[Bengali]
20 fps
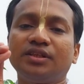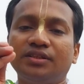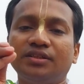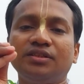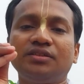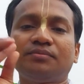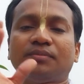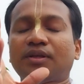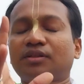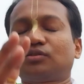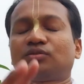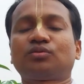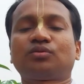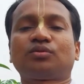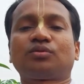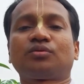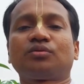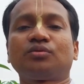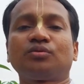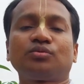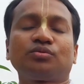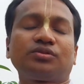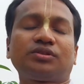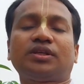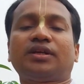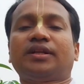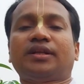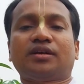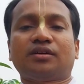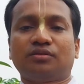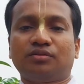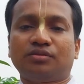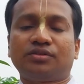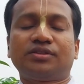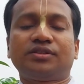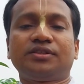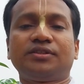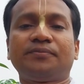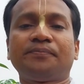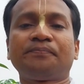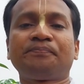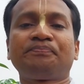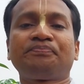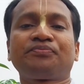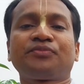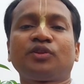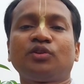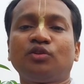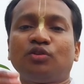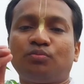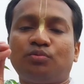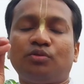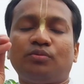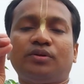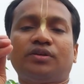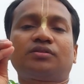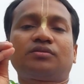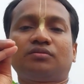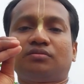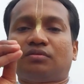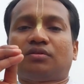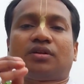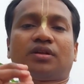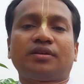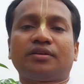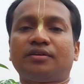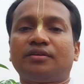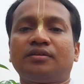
একটিমাত্র উত্থান একাদশী উপবাস করলে